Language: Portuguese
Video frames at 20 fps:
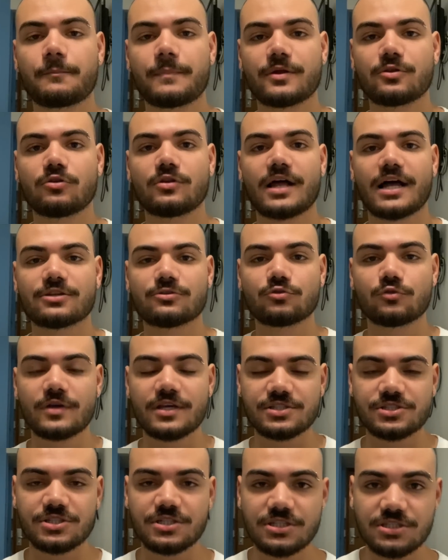pelo lado do
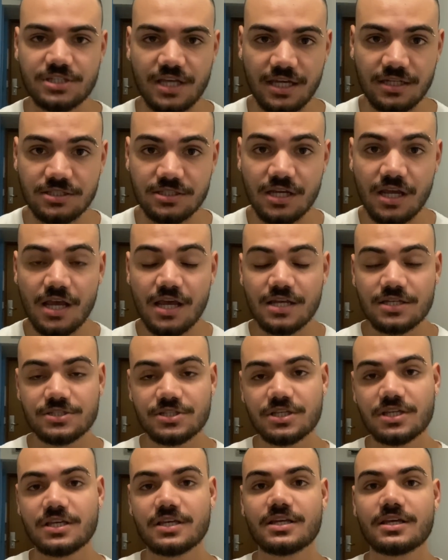ex-dirigente
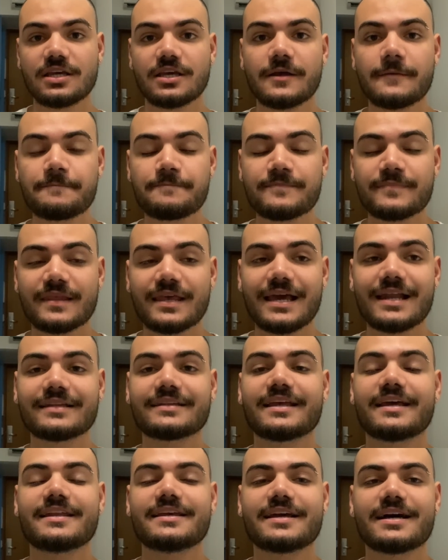de que ele
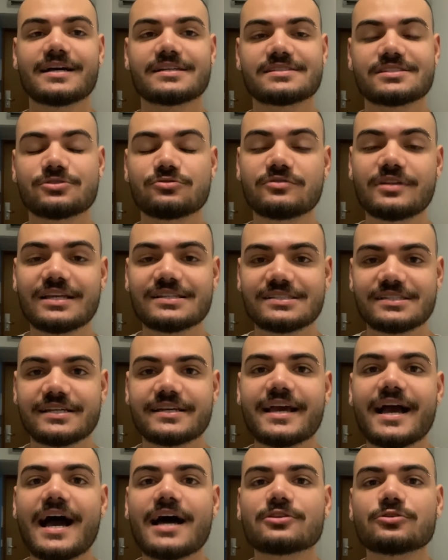teria sido
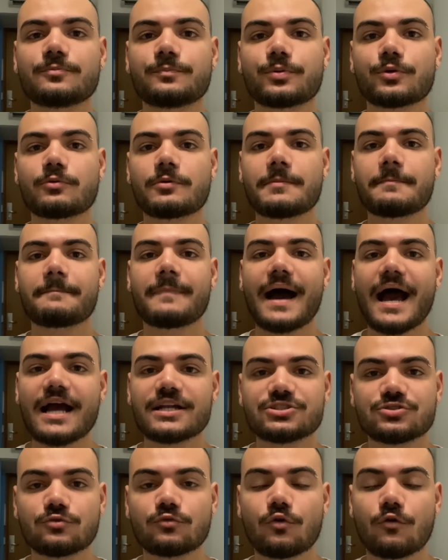desligado por um
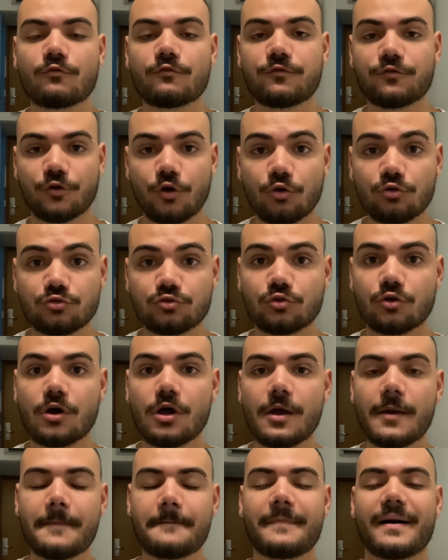embate, um confronto
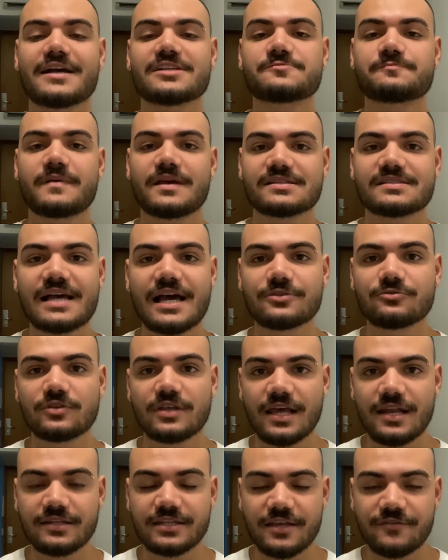mais pesado
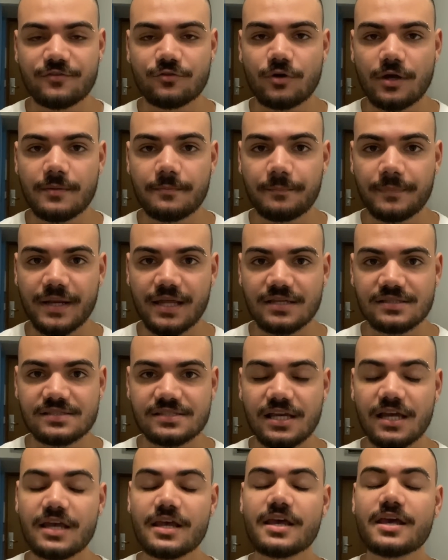que ele teve com a
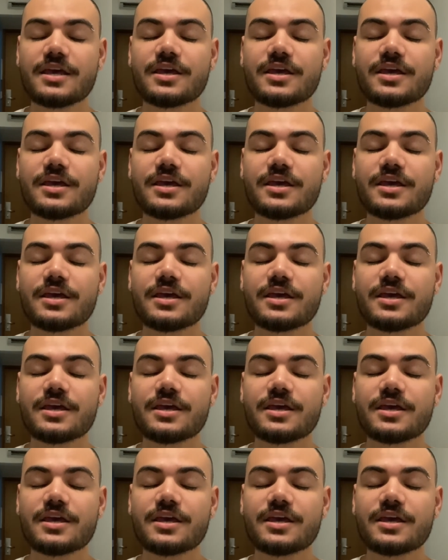imprensa,